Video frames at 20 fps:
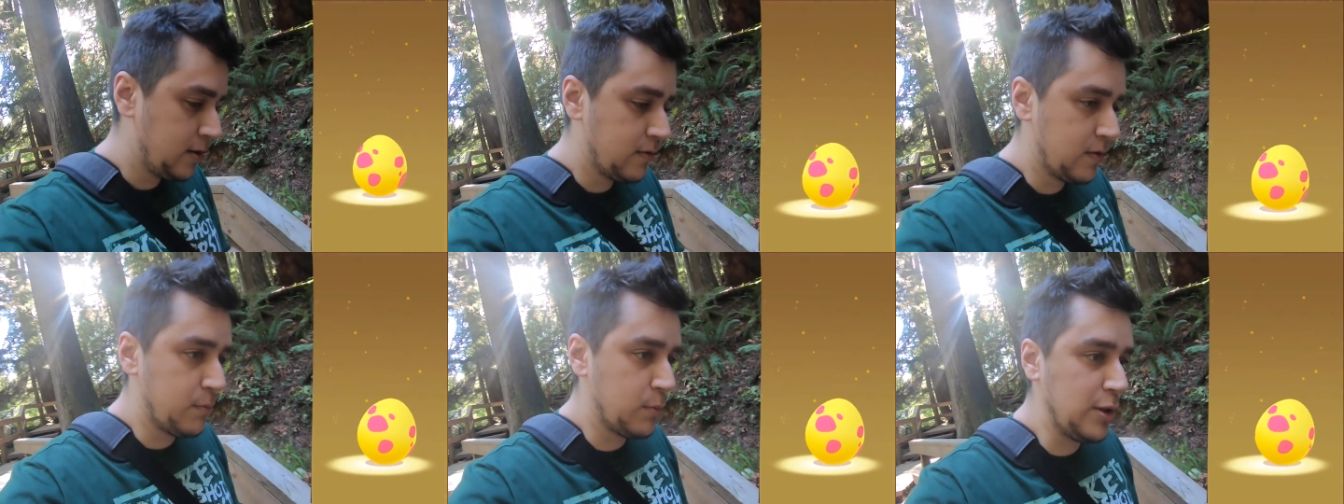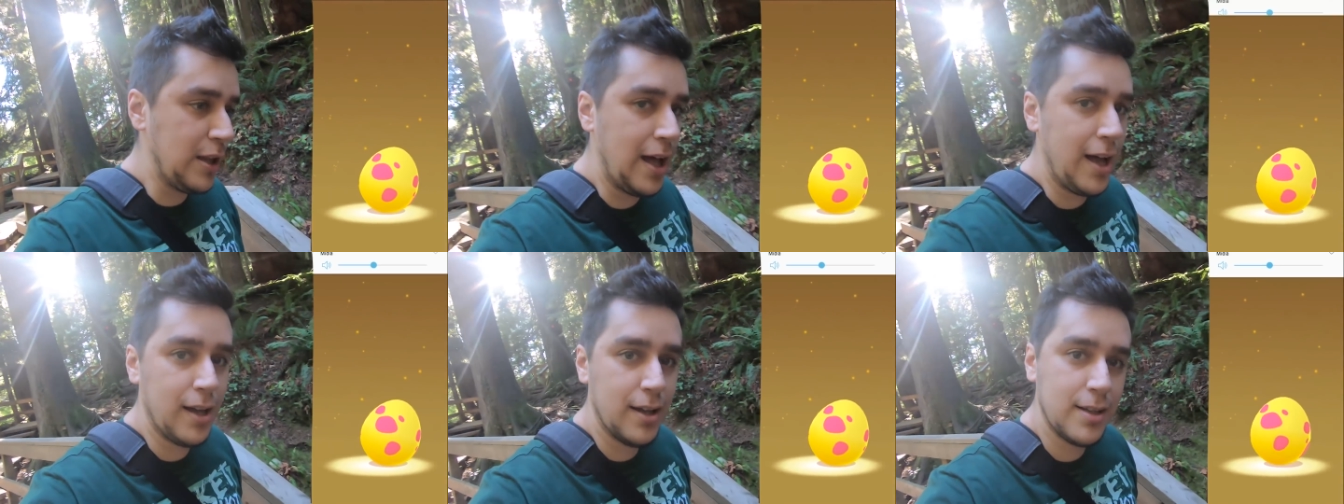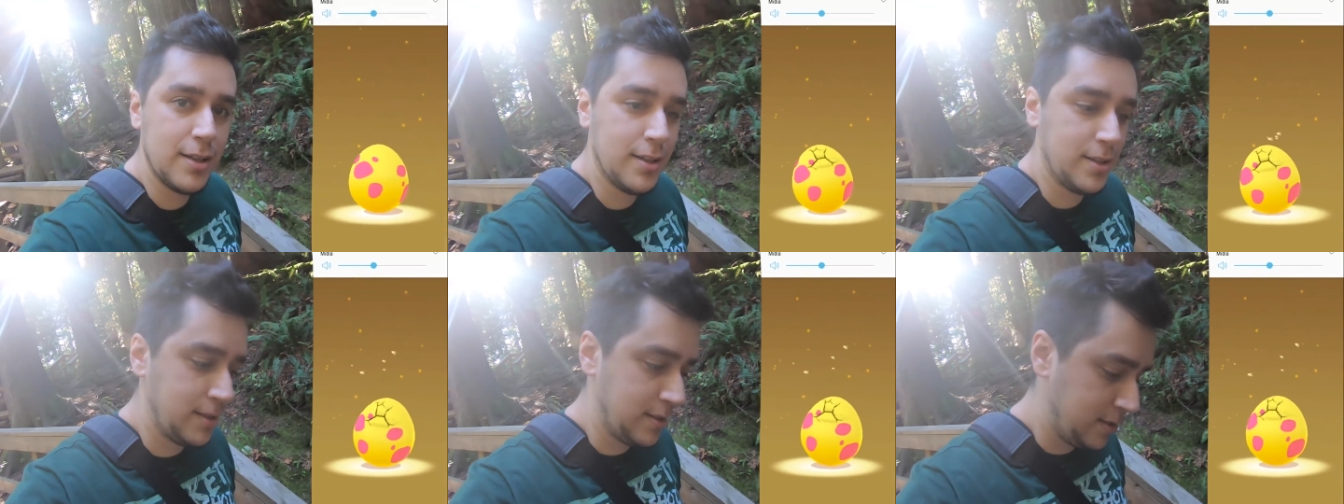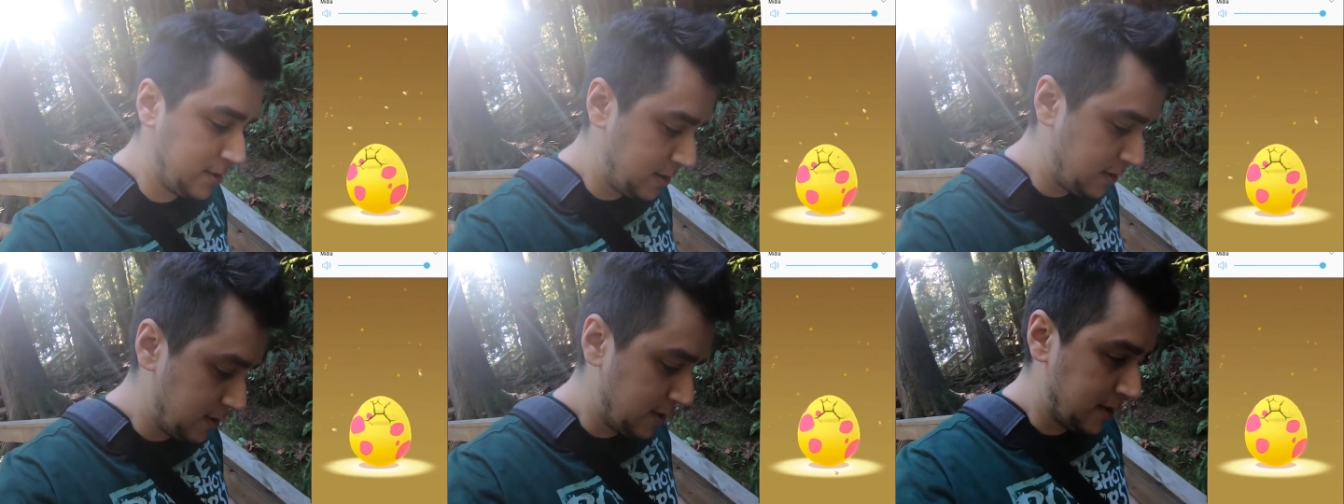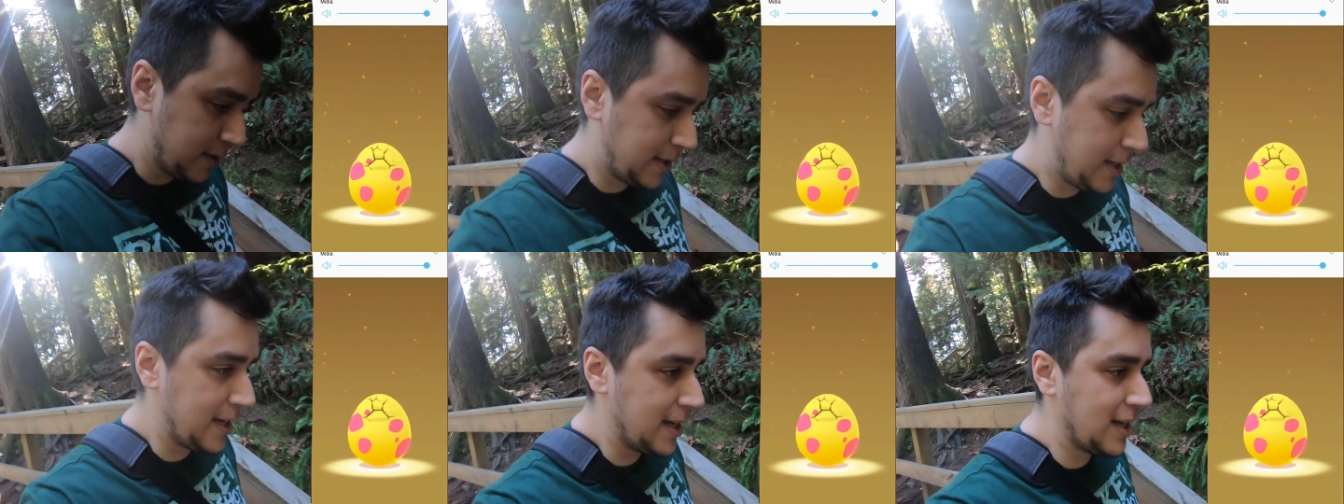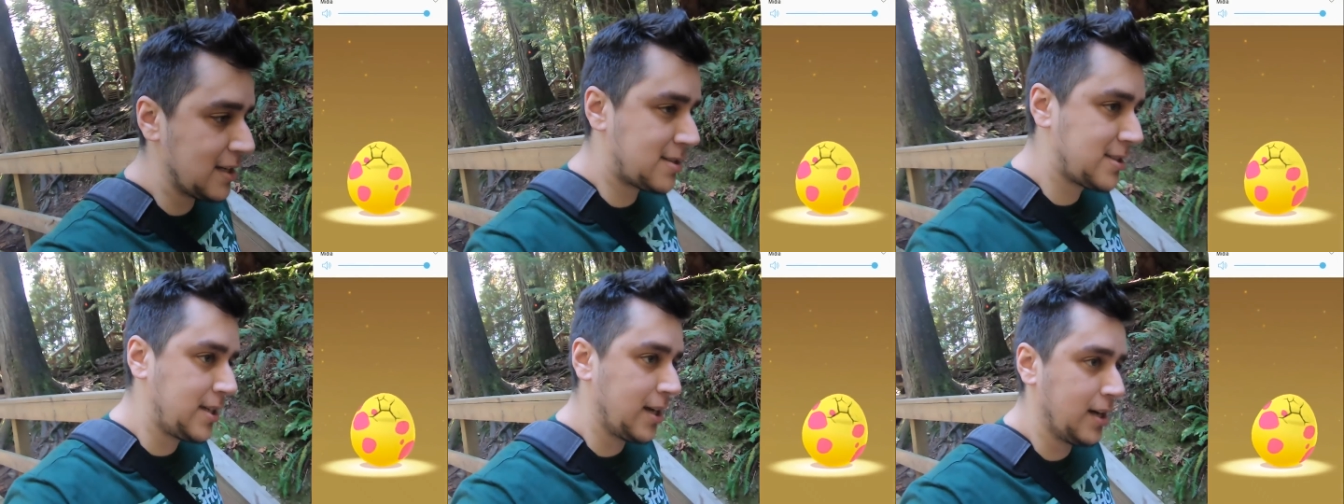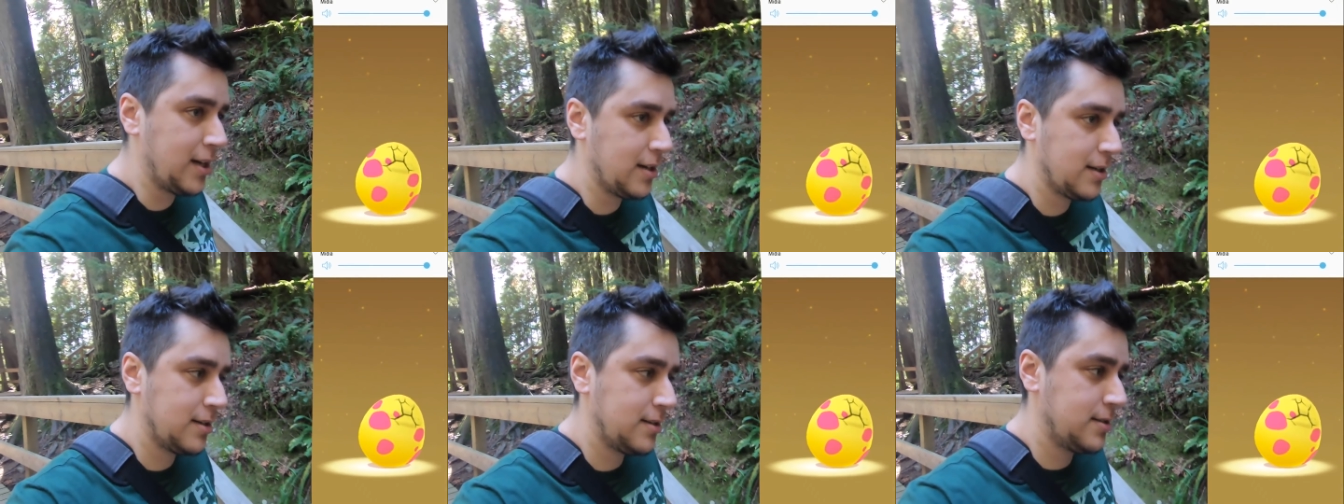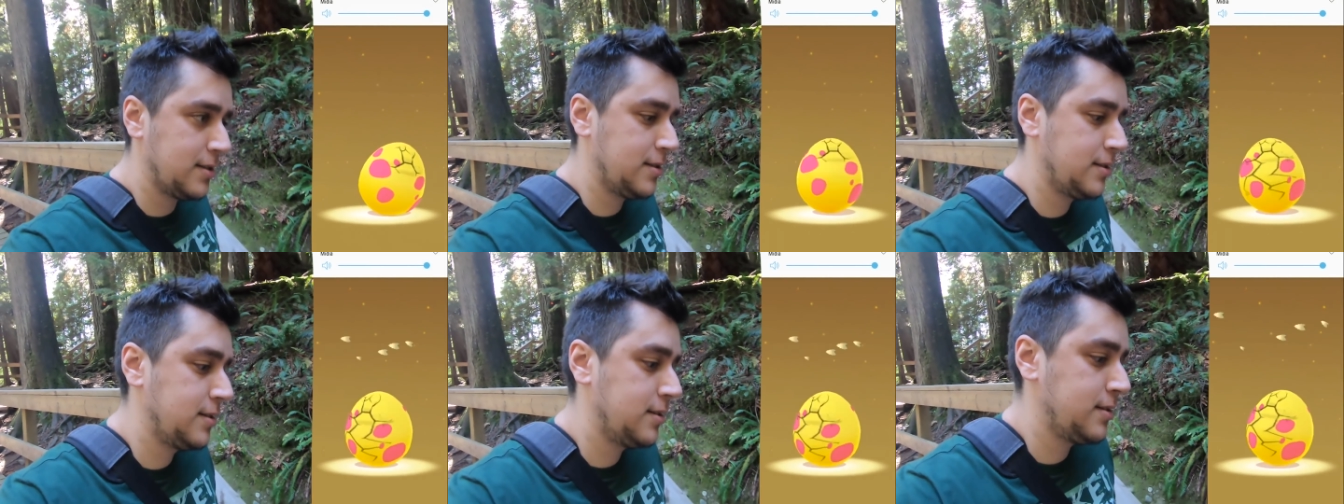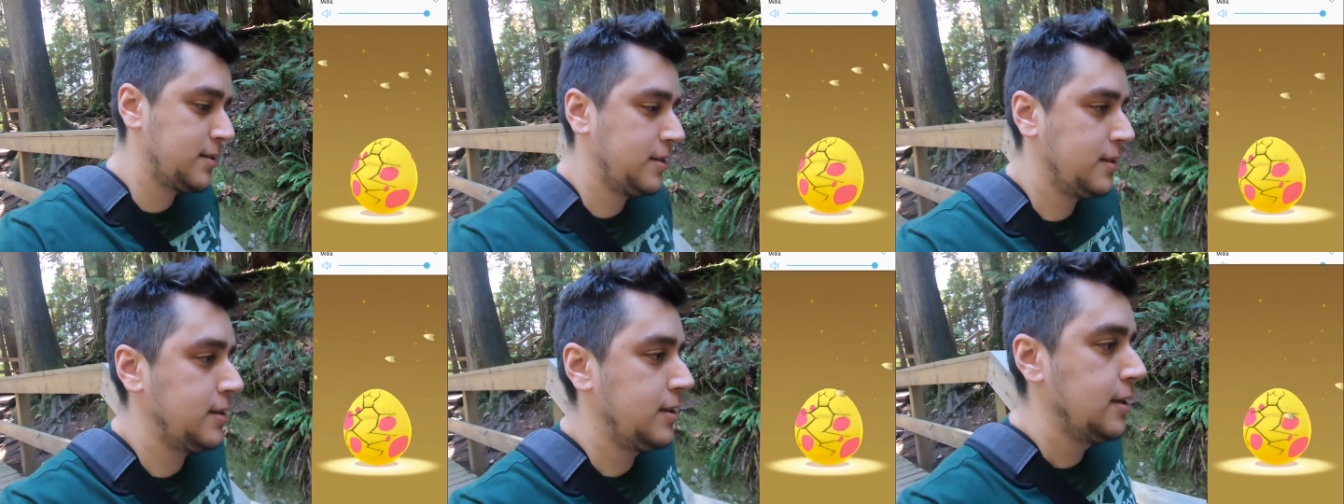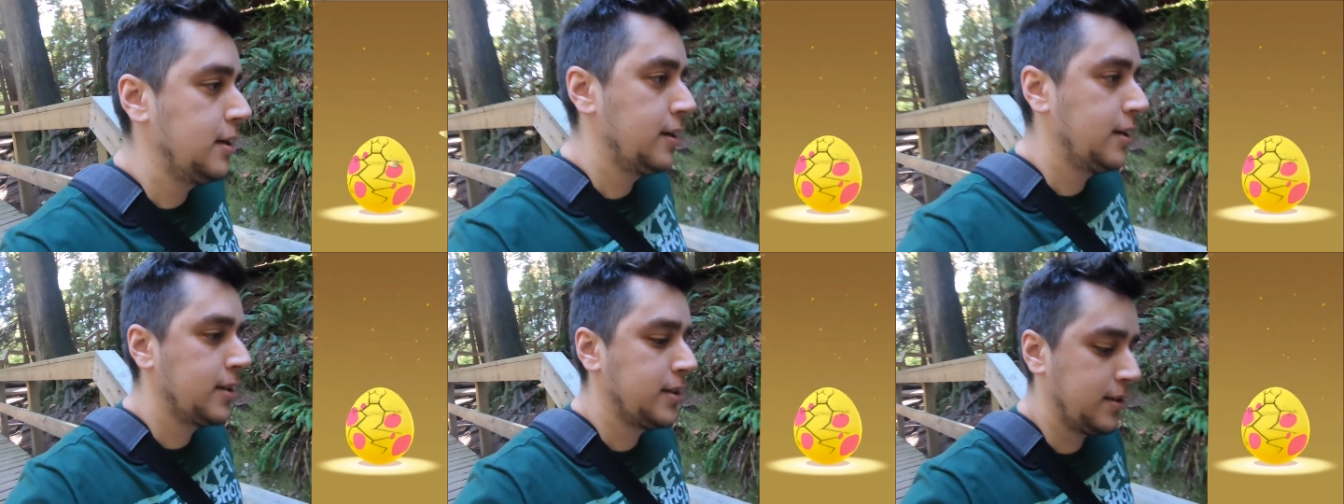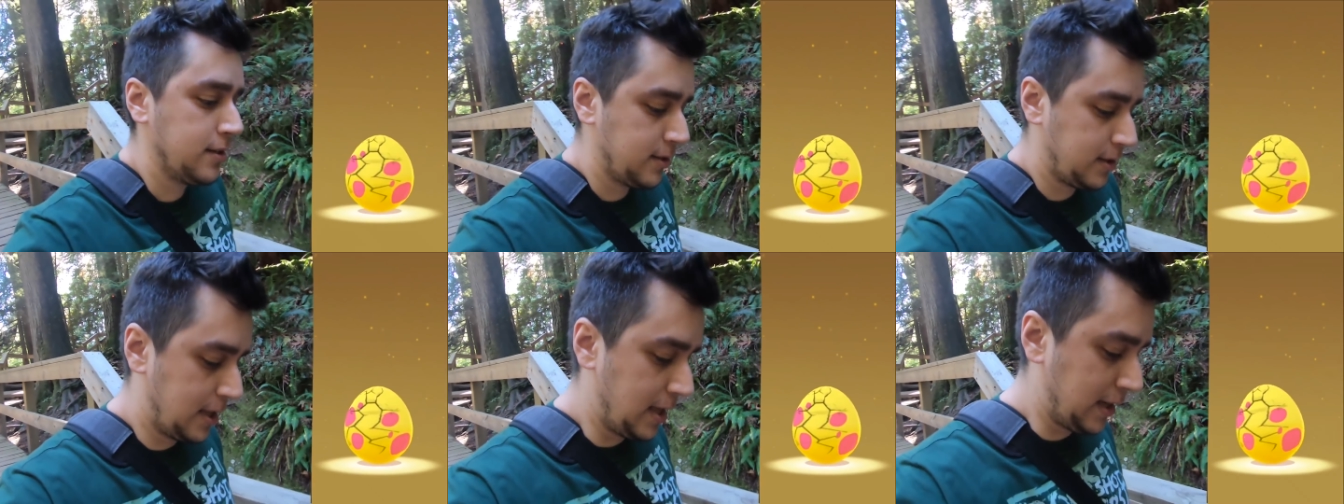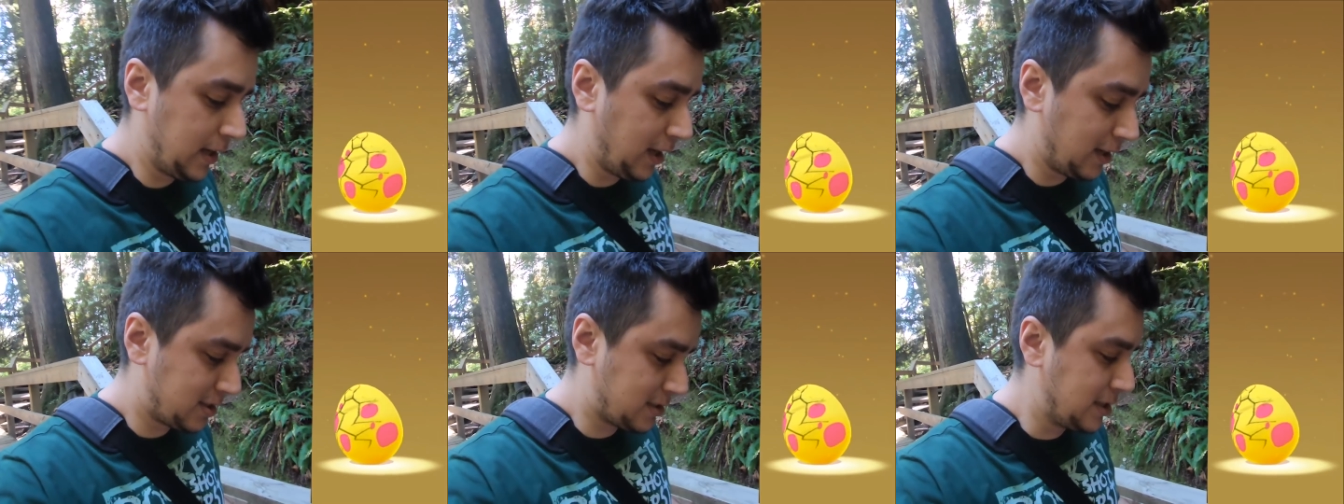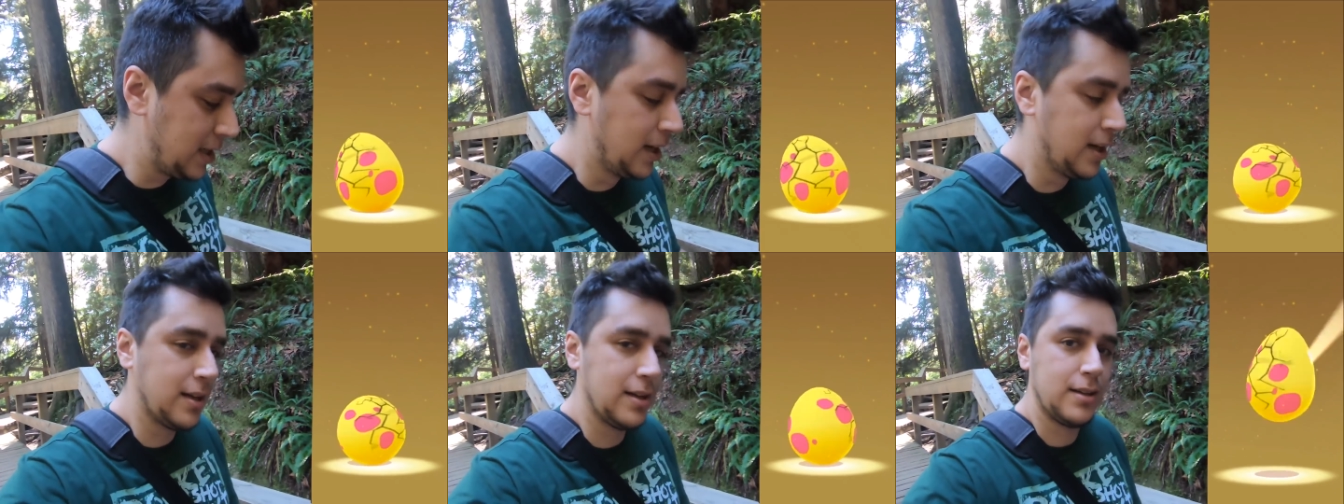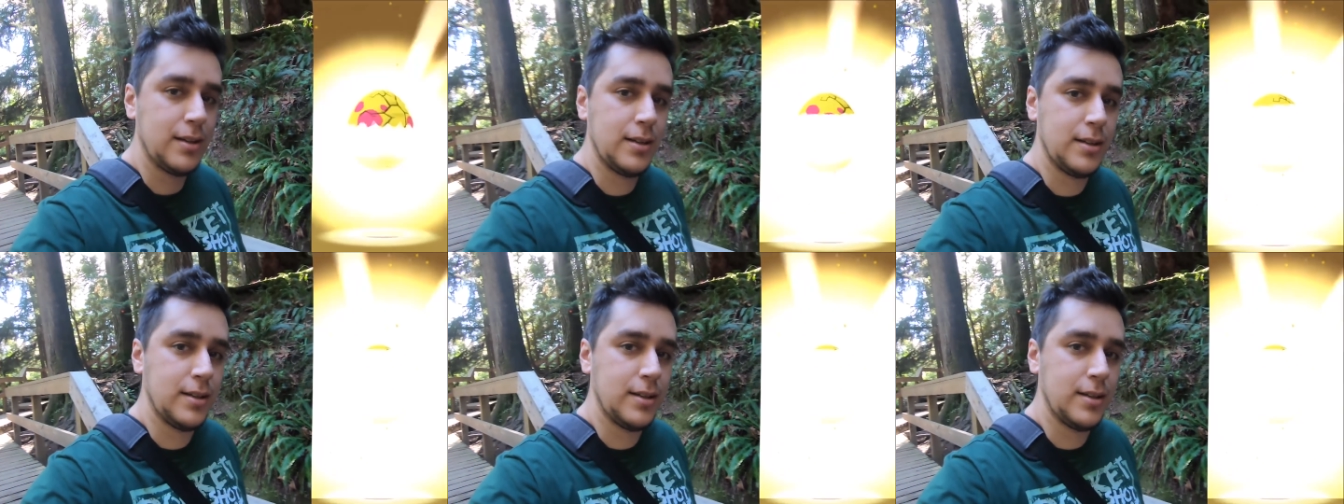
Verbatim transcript: Vamos lá. Gascan? Quem Gascan?